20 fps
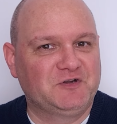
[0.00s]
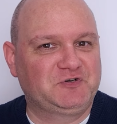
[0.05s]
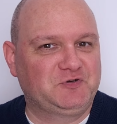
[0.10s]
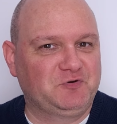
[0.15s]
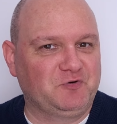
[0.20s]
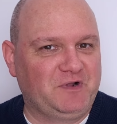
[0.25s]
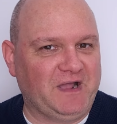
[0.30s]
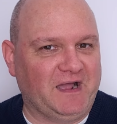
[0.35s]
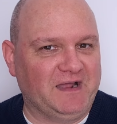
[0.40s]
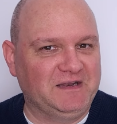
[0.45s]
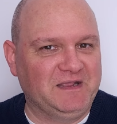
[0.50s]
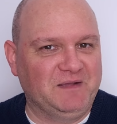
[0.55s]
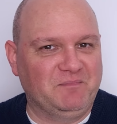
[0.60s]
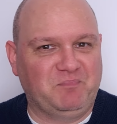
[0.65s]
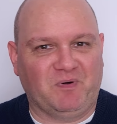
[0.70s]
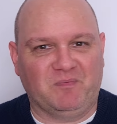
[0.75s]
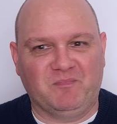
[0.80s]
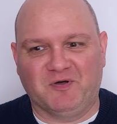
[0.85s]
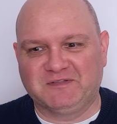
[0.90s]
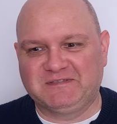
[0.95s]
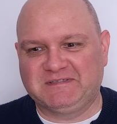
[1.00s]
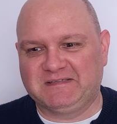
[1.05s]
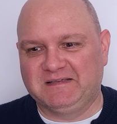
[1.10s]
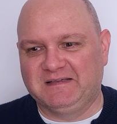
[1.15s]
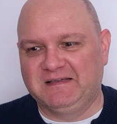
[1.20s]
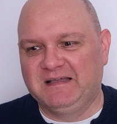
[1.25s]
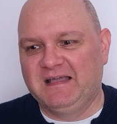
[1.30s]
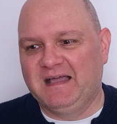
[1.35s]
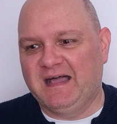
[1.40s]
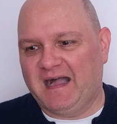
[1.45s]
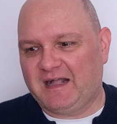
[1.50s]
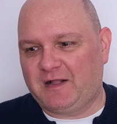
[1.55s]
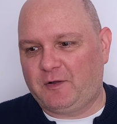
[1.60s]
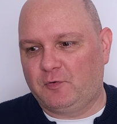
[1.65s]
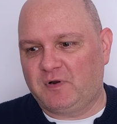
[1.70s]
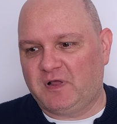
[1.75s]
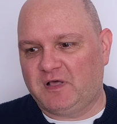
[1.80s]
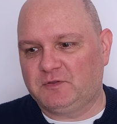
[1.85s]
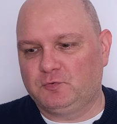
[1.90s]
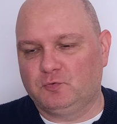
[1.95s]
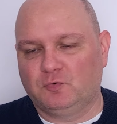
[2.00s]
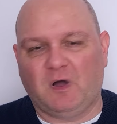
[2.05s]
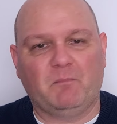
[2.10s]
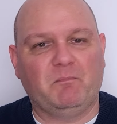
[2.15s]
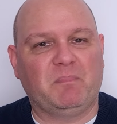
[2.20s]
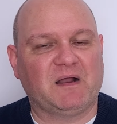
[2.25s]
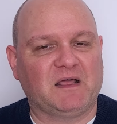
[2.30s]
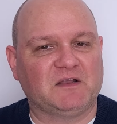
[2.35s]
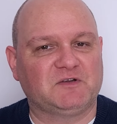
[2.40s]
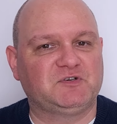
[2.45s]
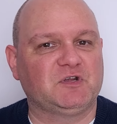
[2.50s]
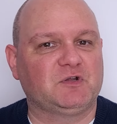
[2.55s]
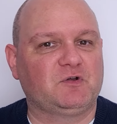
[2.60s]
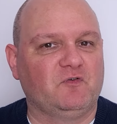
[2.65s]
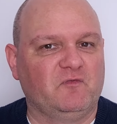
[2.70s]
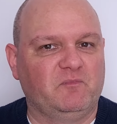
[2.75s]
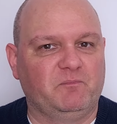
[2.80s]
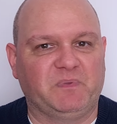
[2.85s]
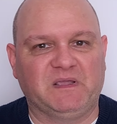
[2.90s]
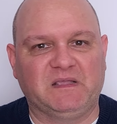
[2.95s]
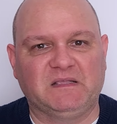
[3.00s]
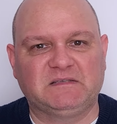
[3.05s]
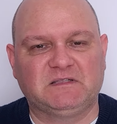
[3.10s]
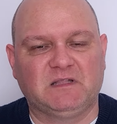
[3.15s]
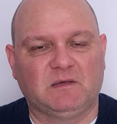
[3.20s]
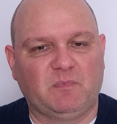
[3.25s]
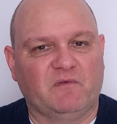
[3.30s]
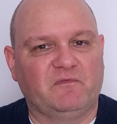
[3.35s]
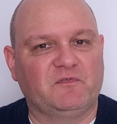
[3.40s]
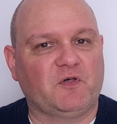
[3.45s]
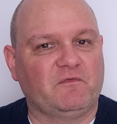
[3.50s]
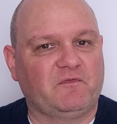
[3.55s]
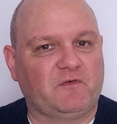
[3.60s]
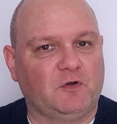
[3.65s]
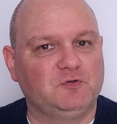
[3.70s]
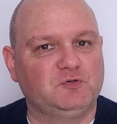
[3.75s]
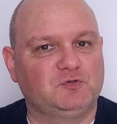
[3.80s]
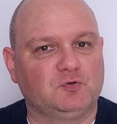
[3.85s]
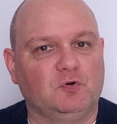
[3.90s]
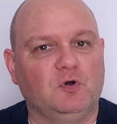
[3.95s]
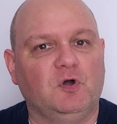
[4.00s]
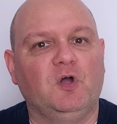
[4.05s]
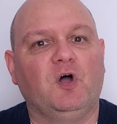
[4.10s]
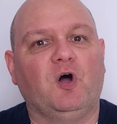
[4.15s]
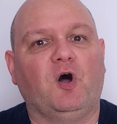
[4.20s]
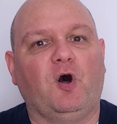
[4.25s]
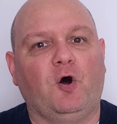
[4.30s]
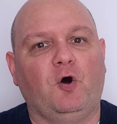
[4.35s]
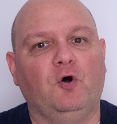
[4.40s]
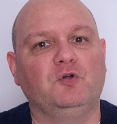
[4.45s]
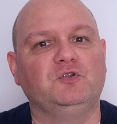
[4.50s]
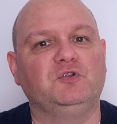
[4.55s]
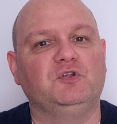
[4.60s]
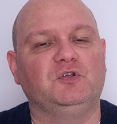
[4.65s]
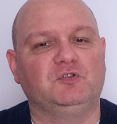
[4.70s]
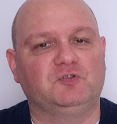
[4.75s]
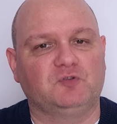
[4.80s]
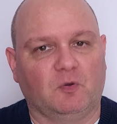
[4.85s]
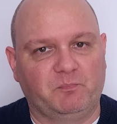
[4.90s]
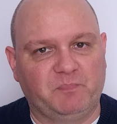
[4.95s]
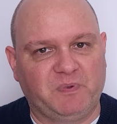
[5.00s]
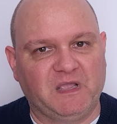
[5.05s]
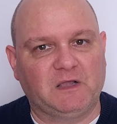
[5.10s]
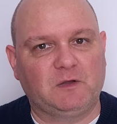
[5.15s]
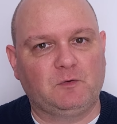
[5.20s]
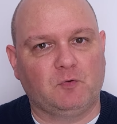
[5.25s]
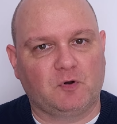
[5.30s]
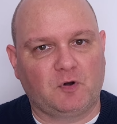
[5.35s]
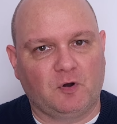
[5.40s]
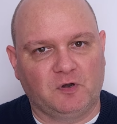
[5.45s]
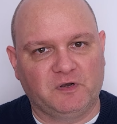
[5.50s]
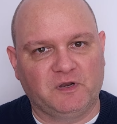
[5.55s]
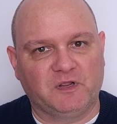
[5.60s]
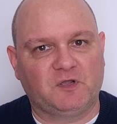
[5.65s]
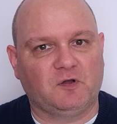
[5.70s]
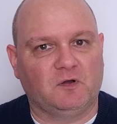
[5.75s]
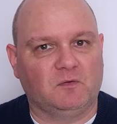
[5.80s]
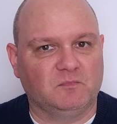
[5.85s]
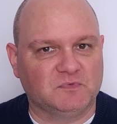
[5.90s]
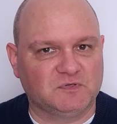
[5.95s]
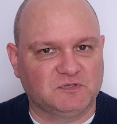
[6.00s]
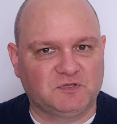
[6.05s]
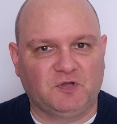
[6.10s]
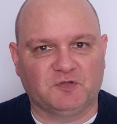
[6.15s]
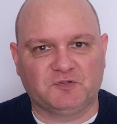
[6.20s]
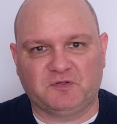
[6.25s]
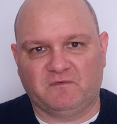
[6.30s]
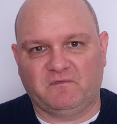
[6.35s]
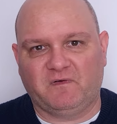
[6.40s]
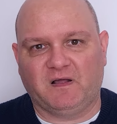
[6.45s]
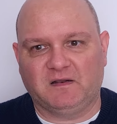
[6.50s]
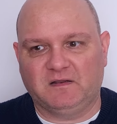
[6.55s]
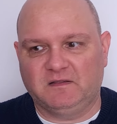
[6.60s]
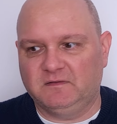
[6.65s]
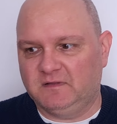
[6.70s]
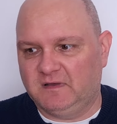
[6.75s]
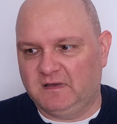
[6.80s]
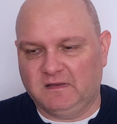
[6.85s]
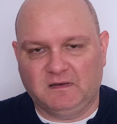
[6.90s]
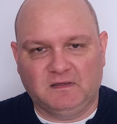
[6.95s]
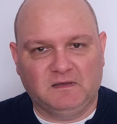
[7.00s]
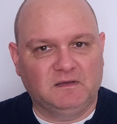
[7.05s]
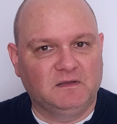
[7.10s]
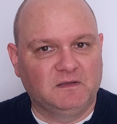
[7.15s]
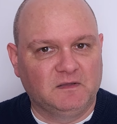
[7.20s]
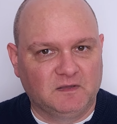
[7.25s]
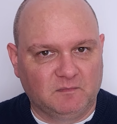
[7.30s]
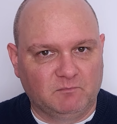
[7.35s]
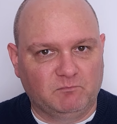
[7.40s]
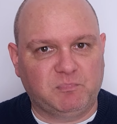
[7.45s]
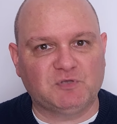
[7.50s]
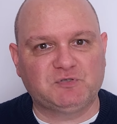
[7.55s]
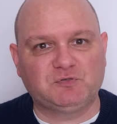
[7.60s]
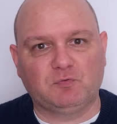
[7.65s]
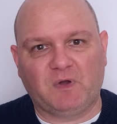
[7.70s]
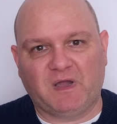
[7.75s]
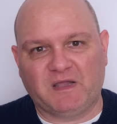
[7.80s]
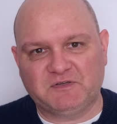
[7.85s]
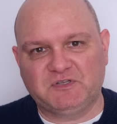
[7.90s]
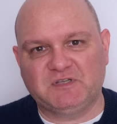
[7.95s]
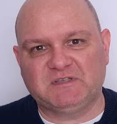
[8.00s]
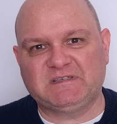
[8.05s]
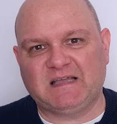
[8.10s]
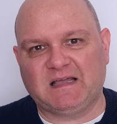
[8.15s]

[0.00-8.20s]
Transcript: szukanie pomocy akurat u aparatczyków PiS, no bo to w końcu oni to piekło rolnikom zgotowali, no ale posłuchajcie